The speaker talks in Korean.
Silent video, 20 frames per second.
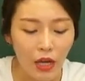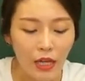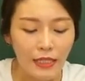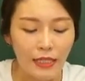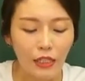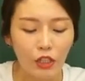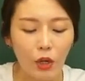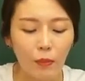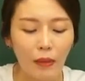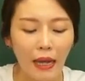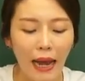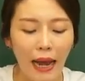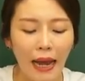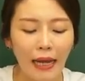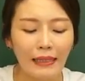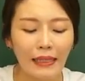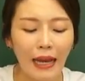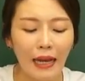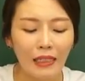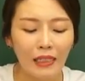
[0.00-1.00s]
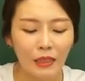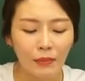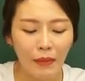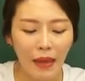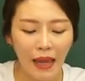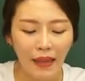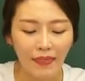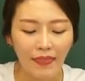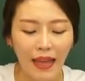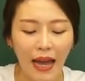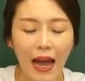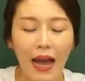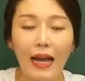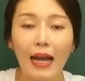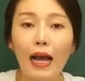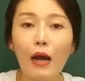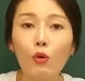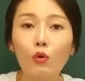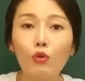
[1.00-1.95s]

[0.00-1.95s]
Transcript: 자, 그럼 가 다음에 나가